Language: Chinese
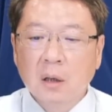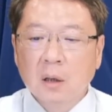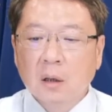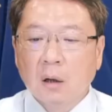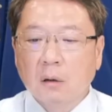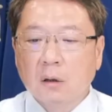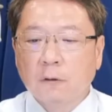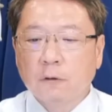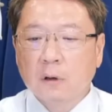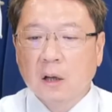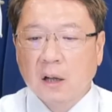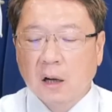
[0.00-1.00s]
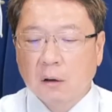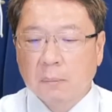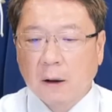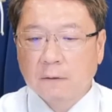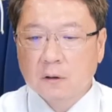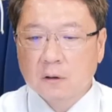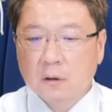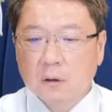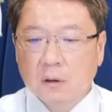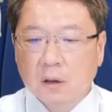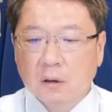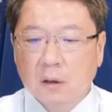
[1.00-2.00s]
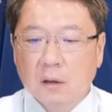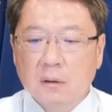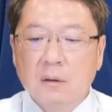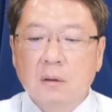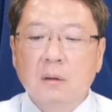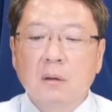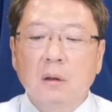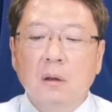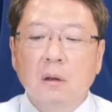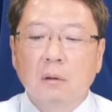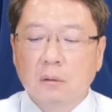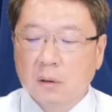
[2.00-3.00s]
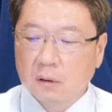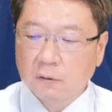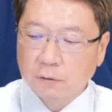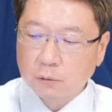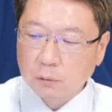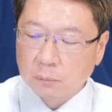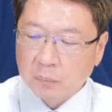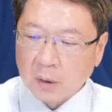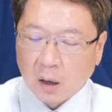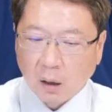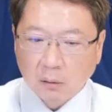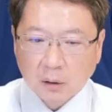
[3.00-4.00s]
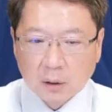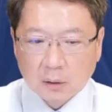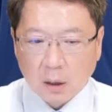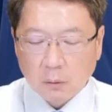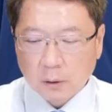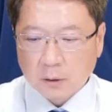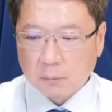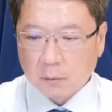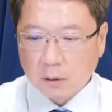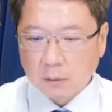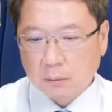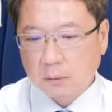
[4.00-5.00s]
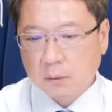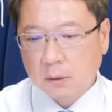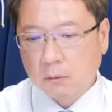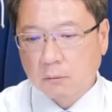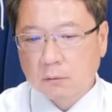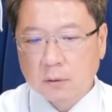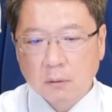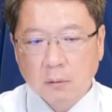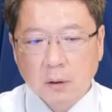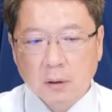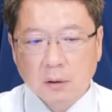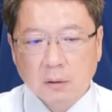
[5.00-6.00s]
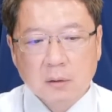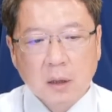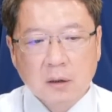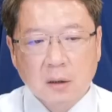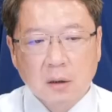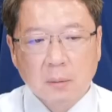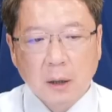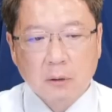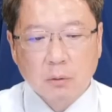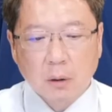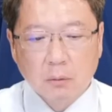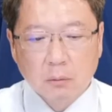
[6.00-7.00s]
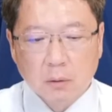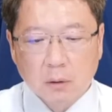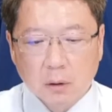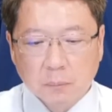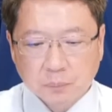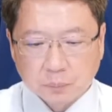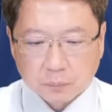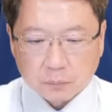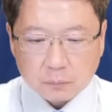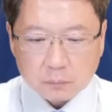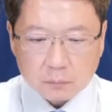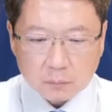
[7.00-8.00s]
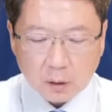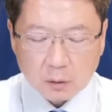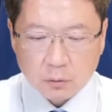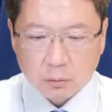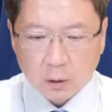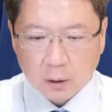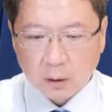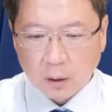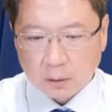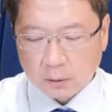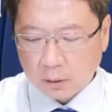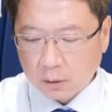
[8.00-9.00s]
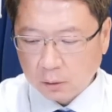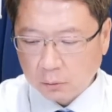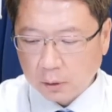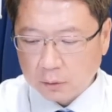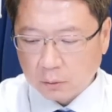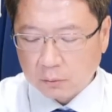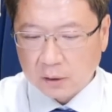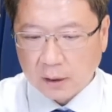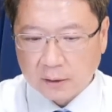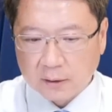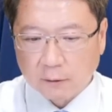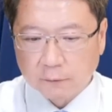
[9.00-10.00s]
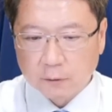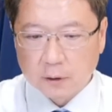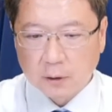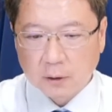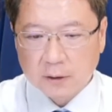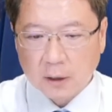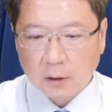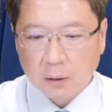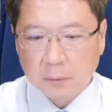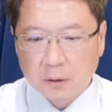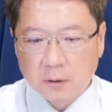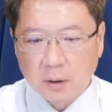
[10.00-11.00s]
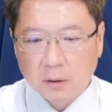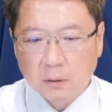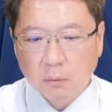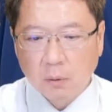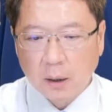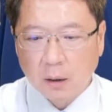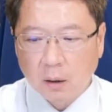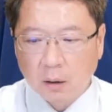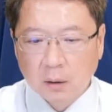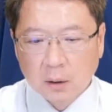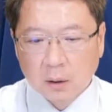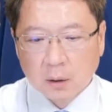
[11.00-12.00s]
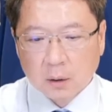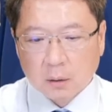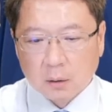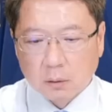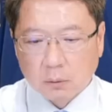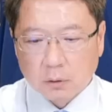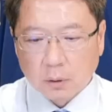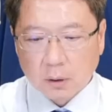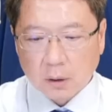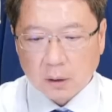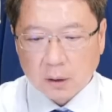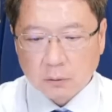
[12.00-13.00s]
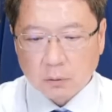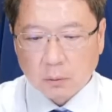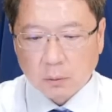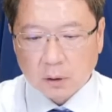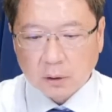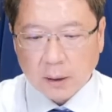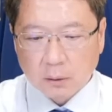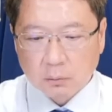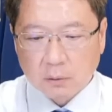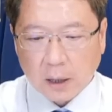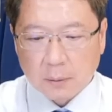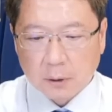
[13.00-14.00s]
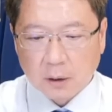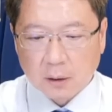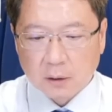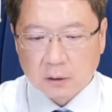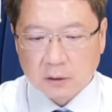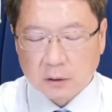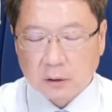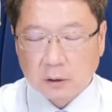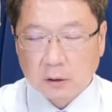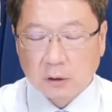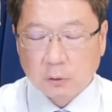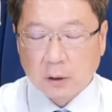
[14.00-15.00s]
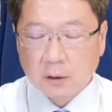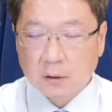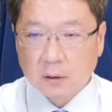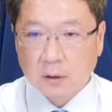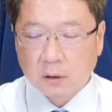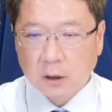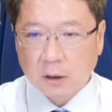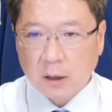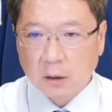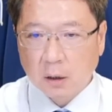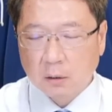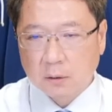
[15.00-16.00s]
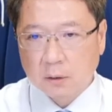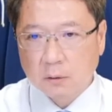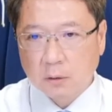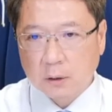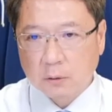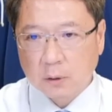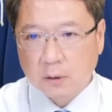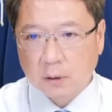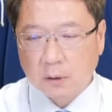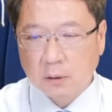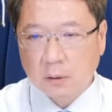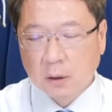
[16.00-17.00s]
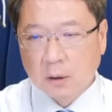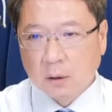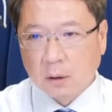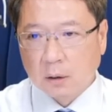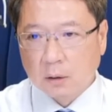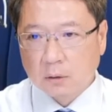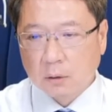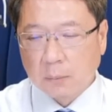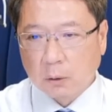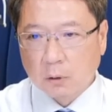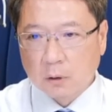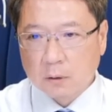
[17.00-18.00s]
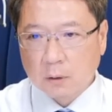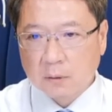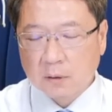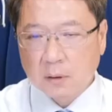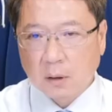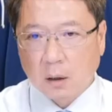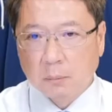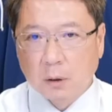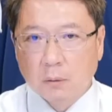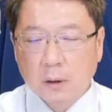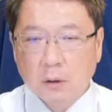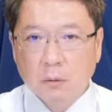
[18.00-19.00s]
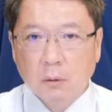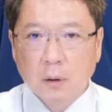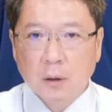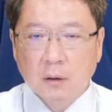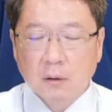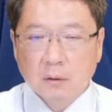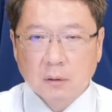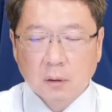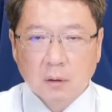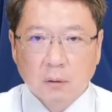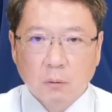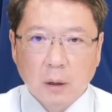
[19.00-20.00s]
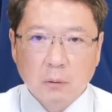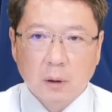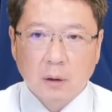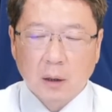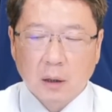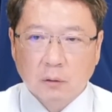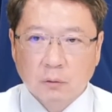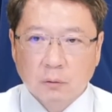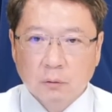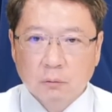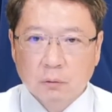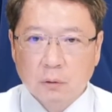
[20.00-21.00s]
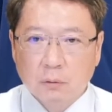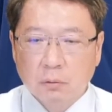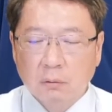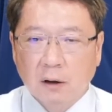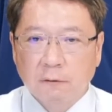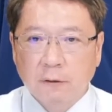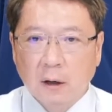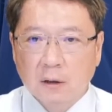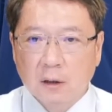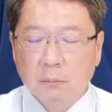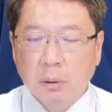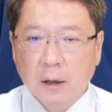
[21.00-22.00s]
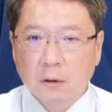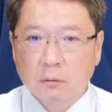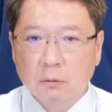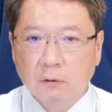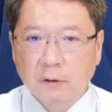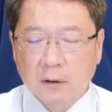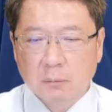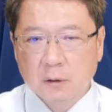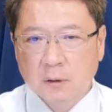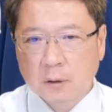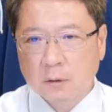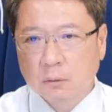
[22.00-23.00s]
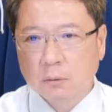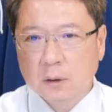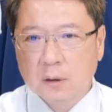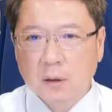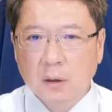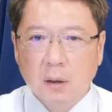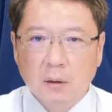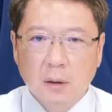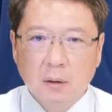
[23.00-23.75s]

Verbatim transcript: 哦，跌幅也达到百分之零点四六的幅度。好，那为什么？这个股市会在这个礼拜转弱呢？除了呢，这个六月中以来涨幅已经相当明显以外，哈，呃，我觉得联准会的态度改变可能是原因之一。你可以看到，其实，在最新呃，就美国的周四啊，美国联准会这个官员呐，陆续出来放鹰派的说法，什么七十五个基点等等。